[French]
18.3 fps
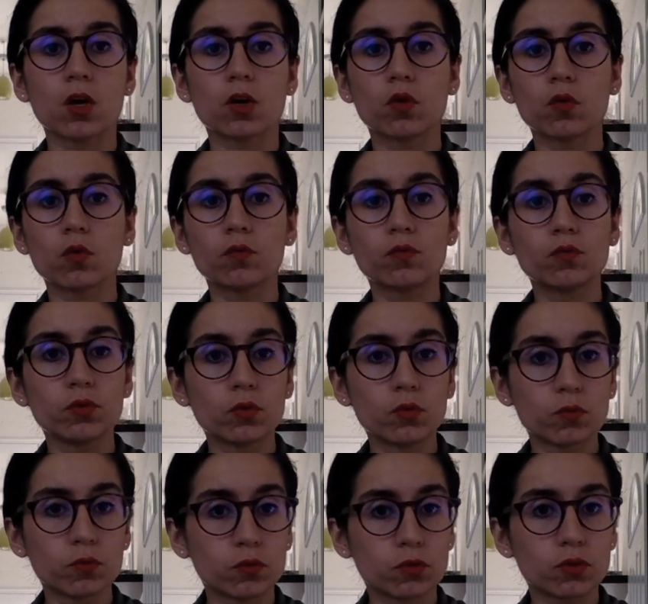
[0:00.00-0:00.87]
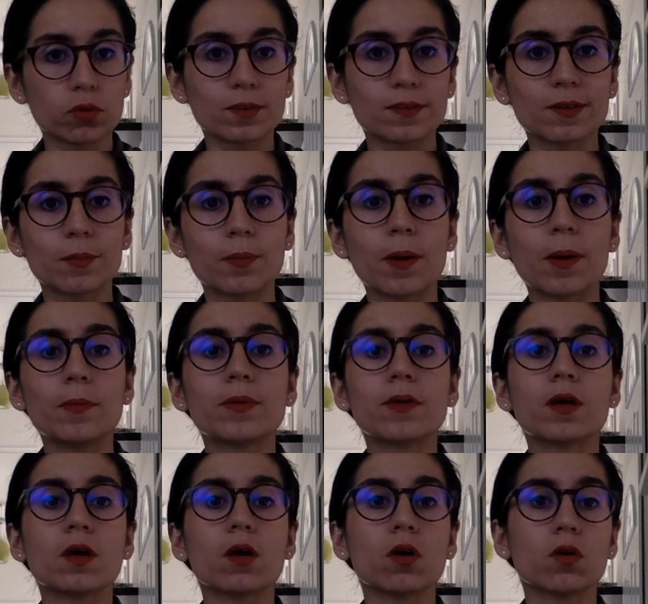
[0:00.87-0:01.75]
que vous ne vous sentez pas
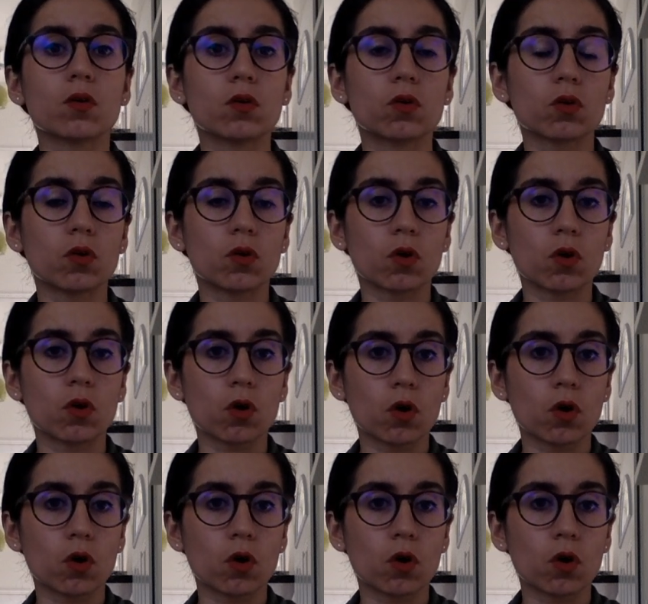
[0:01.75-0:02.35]
bien euh,